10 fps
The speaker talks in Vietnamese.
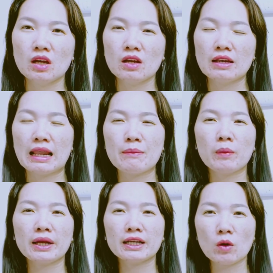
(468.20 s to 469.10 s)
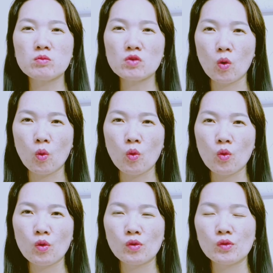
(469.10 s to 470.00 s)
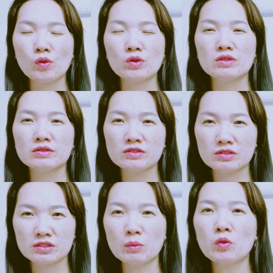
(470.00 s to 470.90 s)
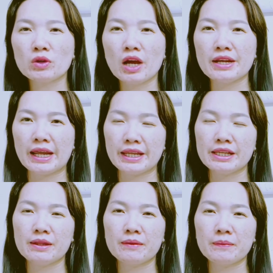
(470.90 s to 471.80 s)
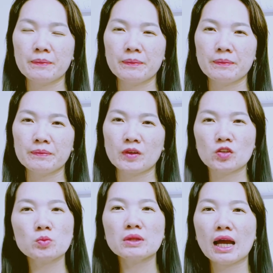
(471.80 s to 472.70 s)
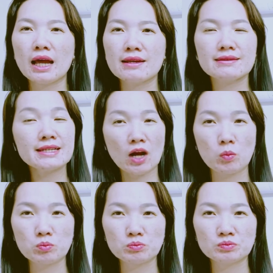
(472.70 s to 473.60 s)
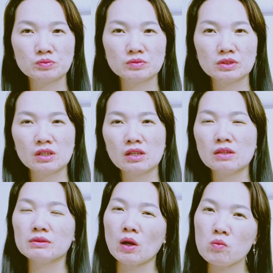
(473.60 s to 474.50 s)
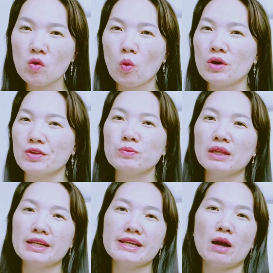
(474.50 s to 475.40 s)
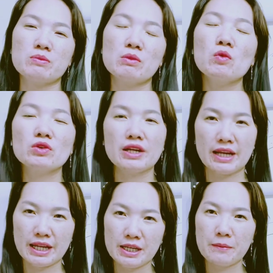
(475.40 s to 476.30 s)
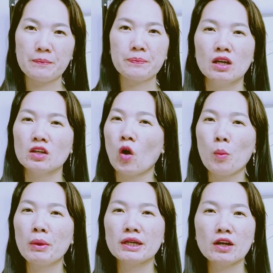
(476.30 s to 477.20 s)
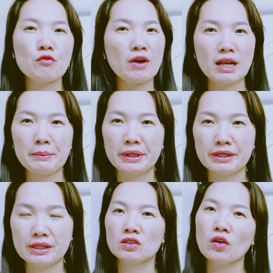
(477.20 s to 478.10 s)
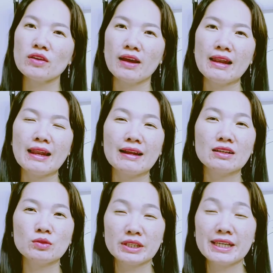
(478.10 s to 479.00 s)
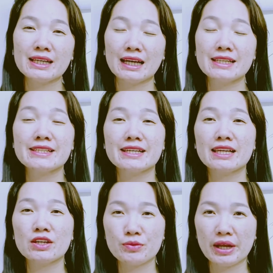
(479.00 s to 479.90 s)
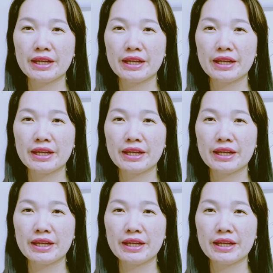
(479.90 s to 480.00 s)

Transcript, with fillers: là một cách công cụ trong cuộc đời này để chúng ta đi học công cụ để chúng ta đi học trong cuộc đời này còn mình không phải là mình có thể là lần đầu tiên anh chị nghe điều này